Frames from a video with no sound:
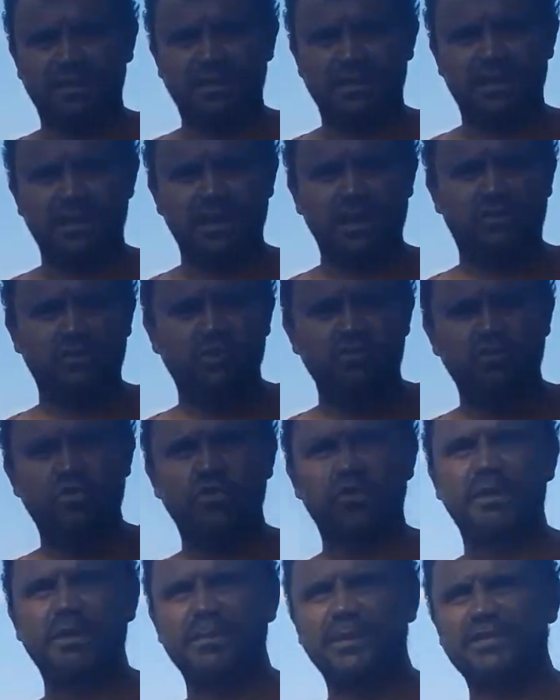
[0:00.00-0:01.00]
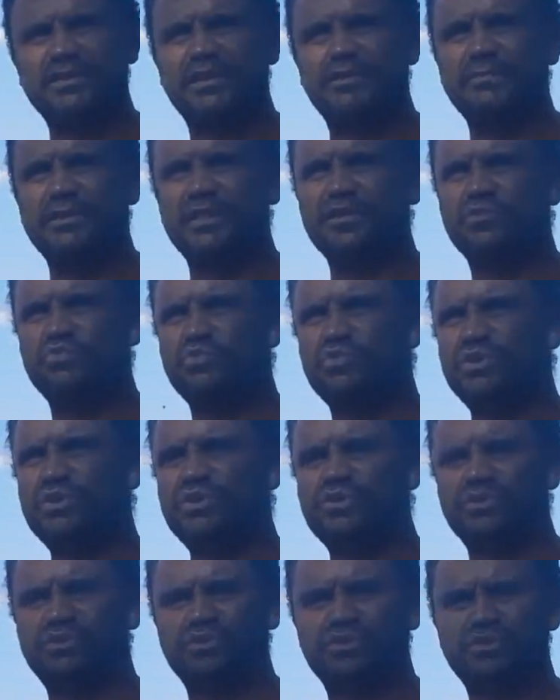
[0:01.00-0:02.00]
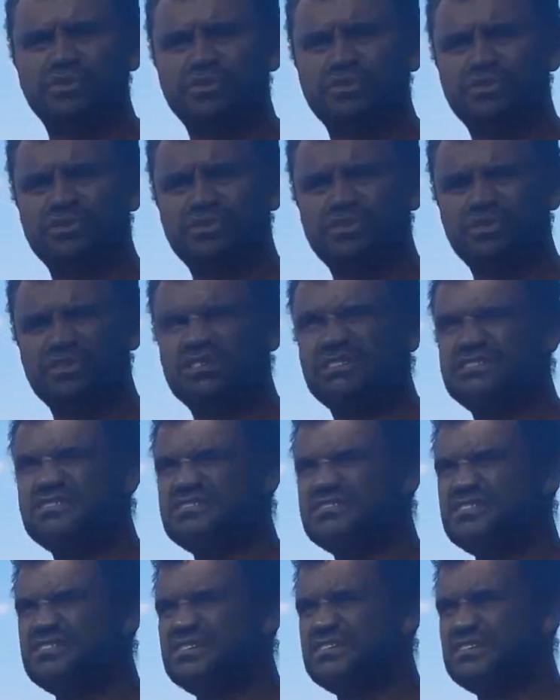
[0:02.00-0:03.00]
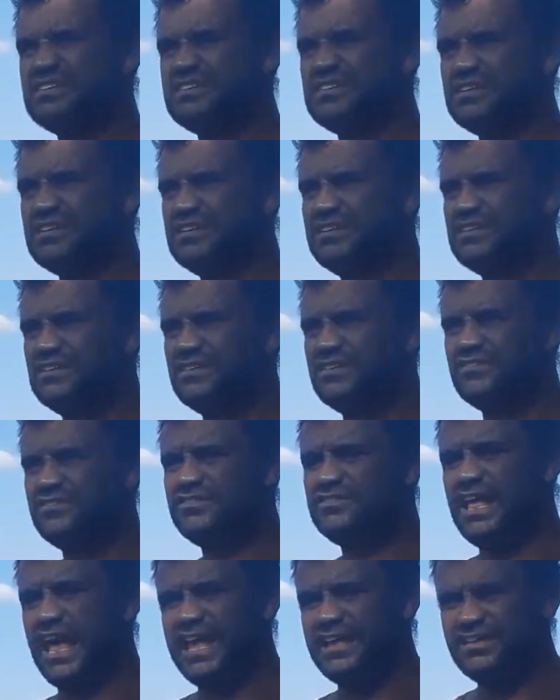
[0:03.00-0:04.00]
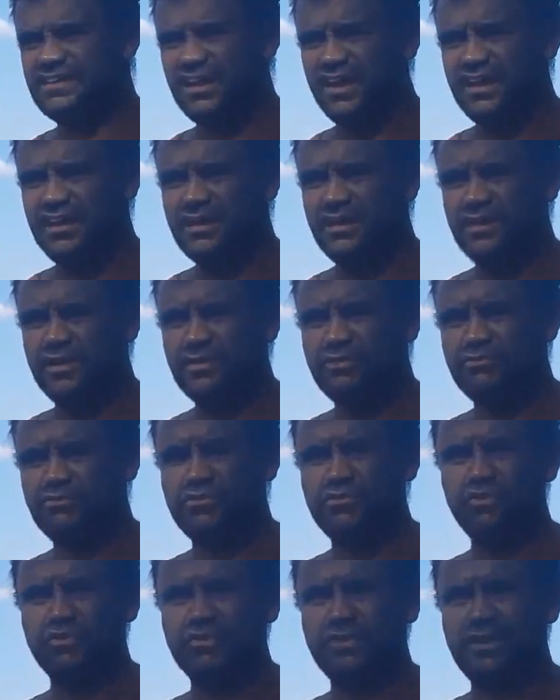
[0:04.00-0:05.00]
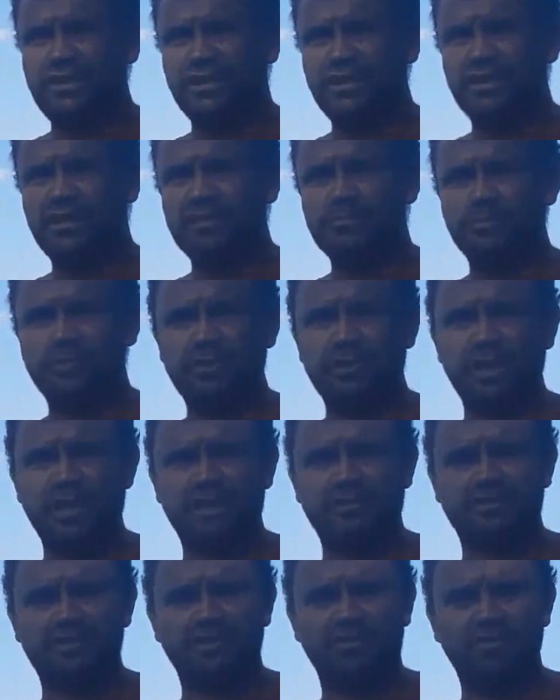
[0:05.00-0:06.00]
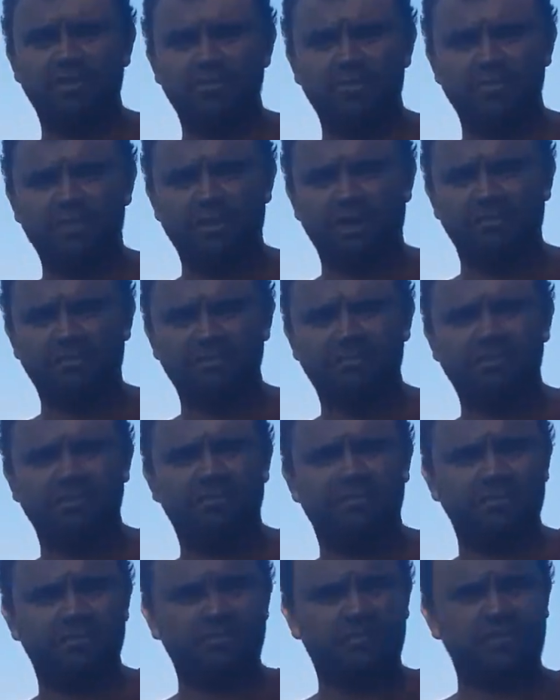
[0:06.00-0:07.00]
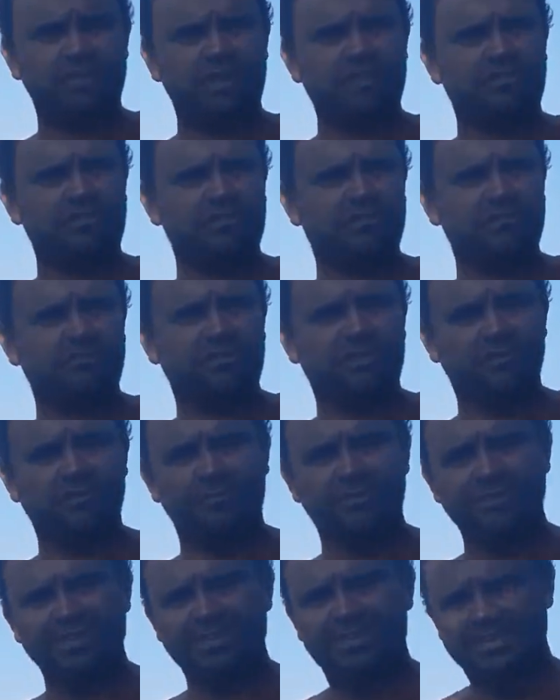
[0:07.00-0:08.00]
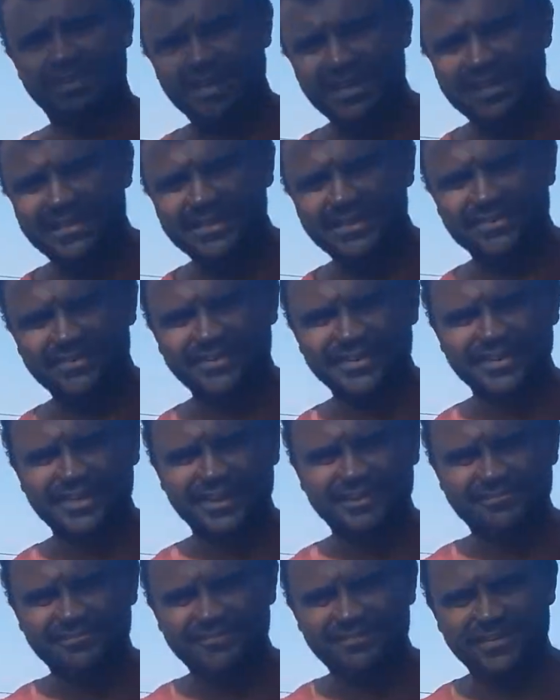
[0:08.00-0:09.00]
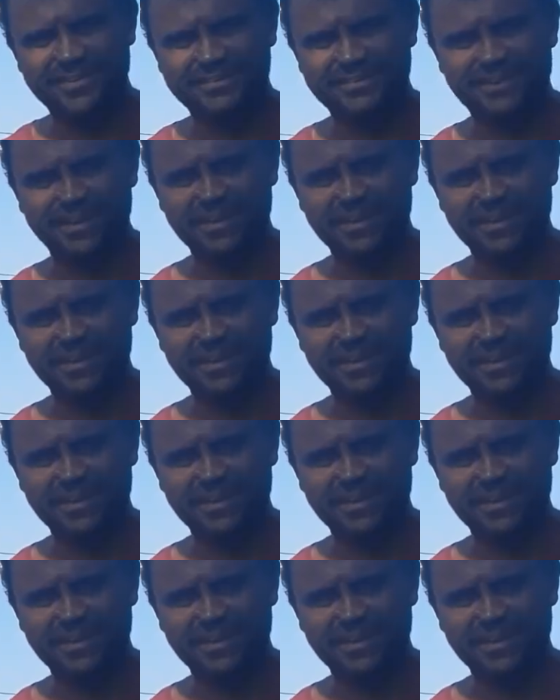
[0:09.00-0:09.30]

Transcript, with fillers: Aí quando for lá mais ou menos com uns, 10 anos, uns 11 anos, por aí assim eu venho mostrar a vocês se deu certo se não deu. É não, gente, é conversa.